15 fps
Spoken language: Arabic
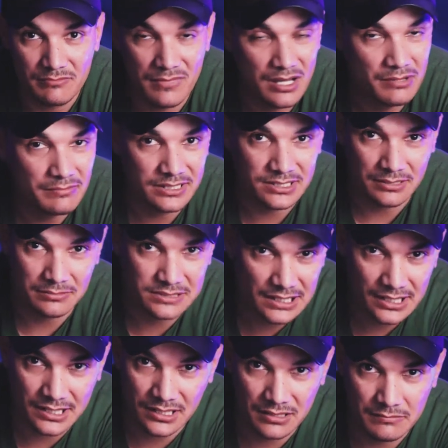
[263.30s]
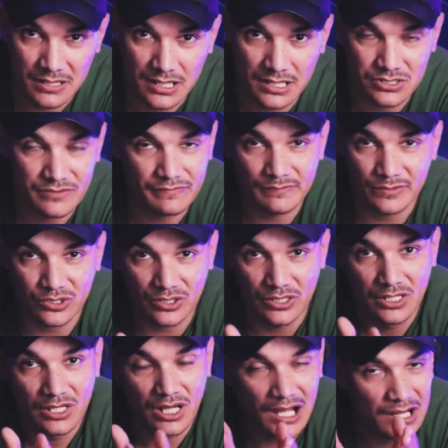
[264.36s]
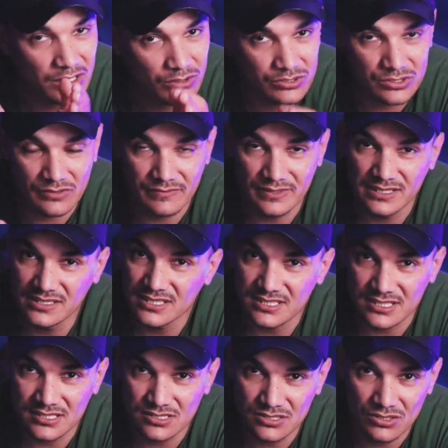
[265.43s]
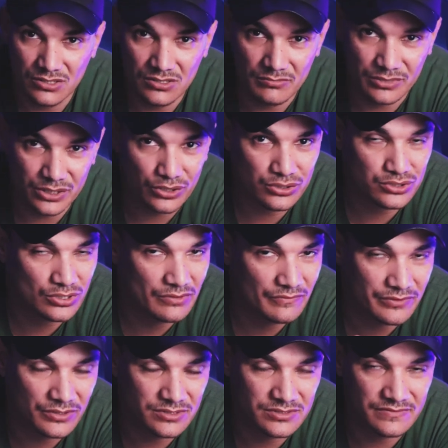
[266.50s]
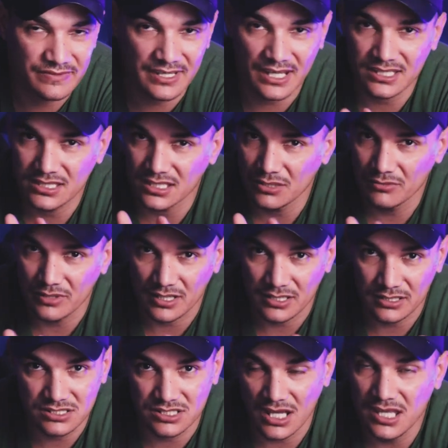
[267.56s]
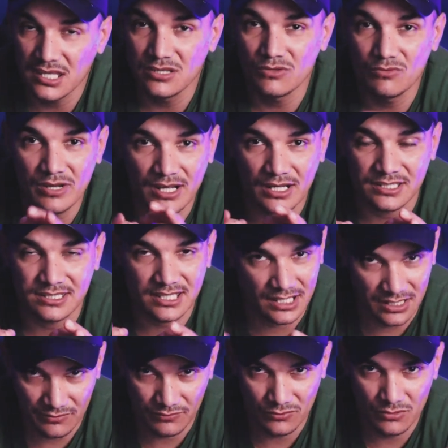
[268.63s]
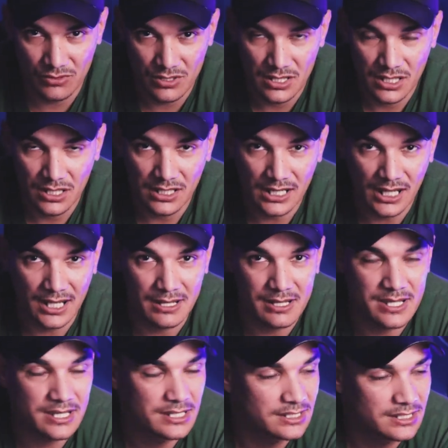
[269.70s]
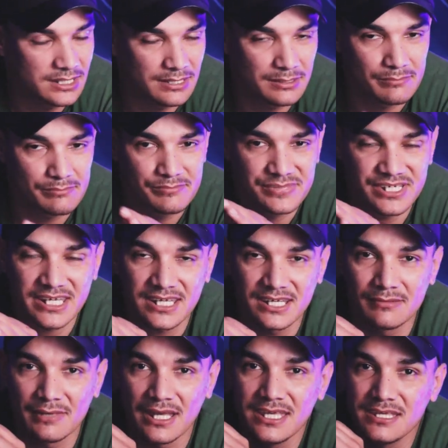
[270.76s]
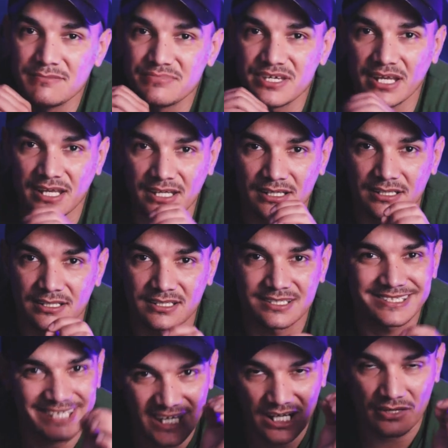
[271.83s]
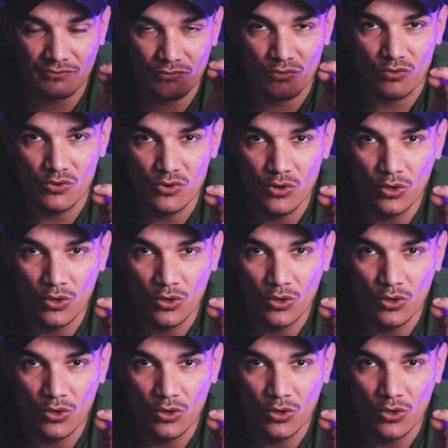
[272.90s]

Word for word: مام انت متعارك معاه شوف متى الور شوف لي ديسكسيون ما تحطش كونفيونس في حتى واحد في اي واحد تعرفه اي بشكل اي بشكل تعرفه